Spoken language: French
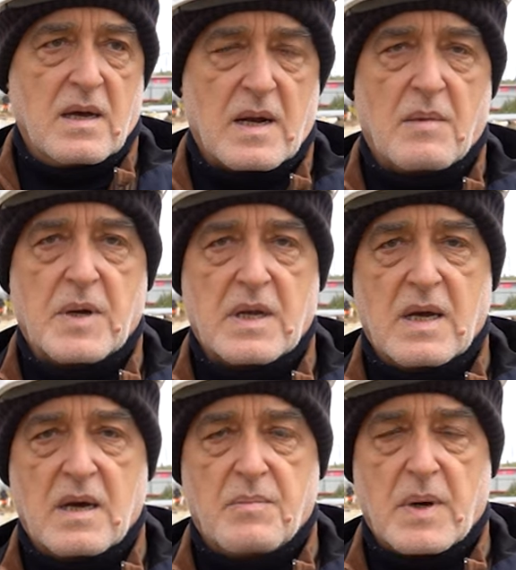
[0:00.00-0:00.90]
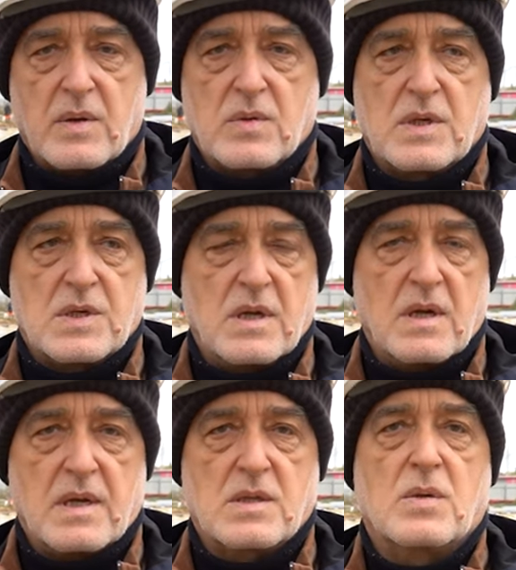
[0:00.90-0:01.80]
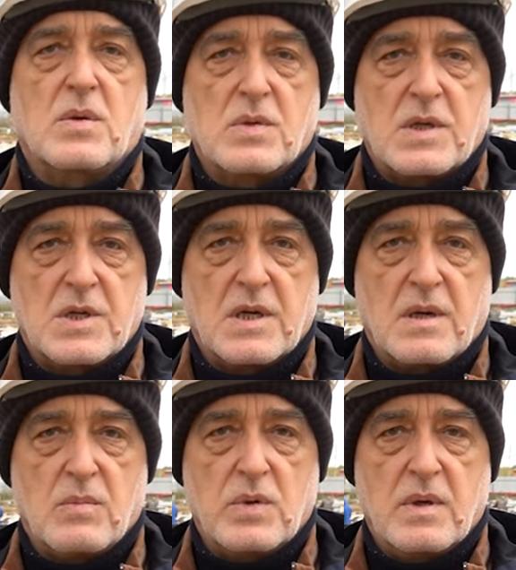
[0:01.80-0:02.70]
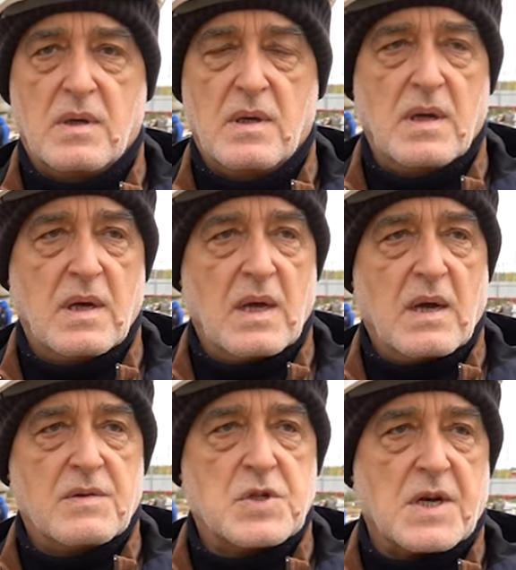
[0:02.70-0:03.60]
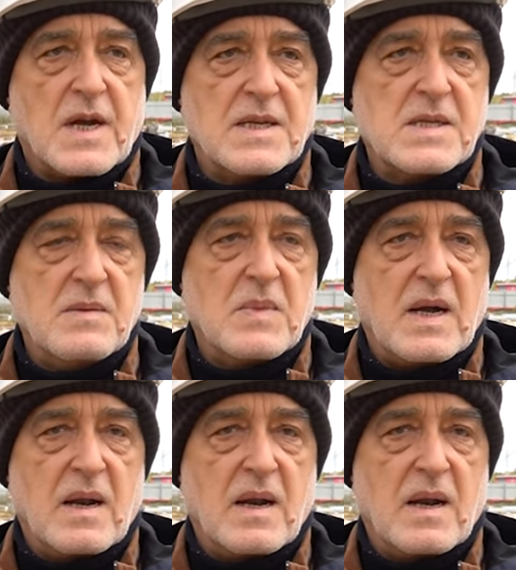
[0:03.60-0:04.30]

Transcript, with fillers: Ces jours-ci, les travaux de coffrage ont déjà été terminés.